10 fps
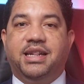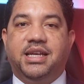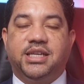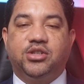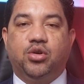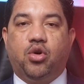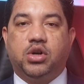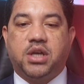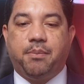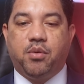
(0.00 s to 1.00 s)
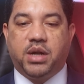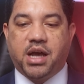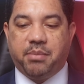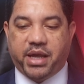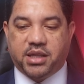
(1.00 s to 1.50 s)
dice su cosa
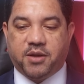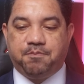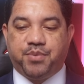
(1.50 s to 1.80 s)
públicamente.